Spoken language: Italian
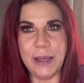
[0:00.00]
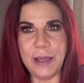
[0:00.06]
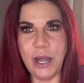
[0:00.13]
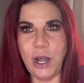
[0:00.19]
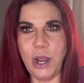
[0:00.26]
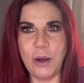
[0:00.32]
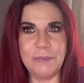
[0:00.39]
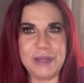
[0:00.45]

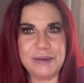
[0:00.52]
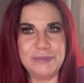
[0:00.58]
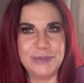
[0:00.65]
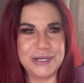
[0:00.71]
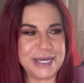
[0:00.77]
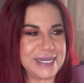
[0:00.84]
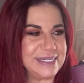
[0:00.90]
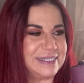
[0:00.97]
lo
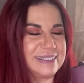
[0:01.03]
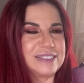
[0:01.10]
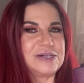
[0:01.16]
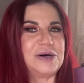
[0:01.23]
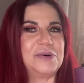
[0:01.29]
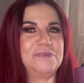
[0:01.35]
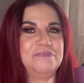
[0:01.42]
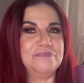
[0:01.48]

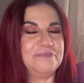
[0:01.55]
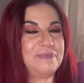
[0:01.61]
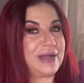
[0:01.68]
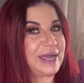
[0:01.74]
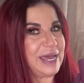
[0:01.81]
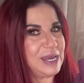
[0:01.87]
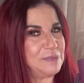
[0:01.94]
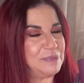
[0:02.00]
memorizzo
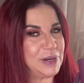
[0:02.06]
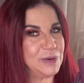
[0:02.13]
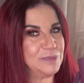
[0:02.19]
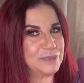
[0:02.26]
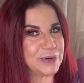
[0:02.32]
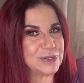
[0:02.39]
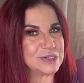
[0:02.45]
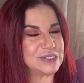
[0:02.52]
magari per un
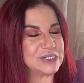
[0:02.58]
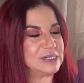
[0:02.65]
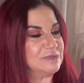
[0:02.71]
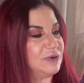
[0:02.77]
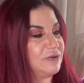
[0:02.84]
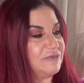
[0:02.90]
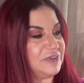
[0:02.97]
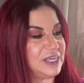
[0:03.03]

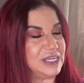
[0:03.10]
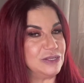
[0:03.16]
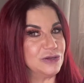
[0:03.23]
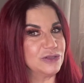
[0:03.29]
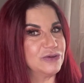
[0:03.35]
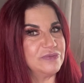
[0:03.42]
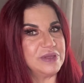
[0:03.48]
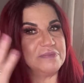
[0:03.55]
prossimo
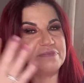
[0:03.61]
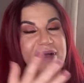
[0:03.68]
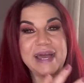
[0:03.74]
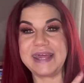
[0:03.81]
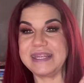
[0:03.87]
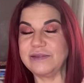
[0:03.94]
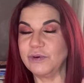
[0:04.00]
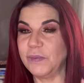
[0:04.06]
video dove
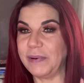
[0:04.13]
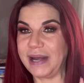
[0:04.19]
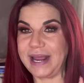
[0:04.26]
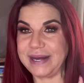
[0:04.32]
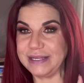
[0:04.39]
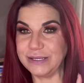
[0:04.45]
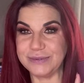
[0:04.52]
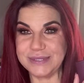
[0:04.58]
magari devo
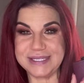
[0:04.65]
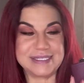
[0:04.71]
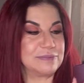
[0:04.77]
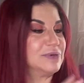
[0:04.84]
parlare di questa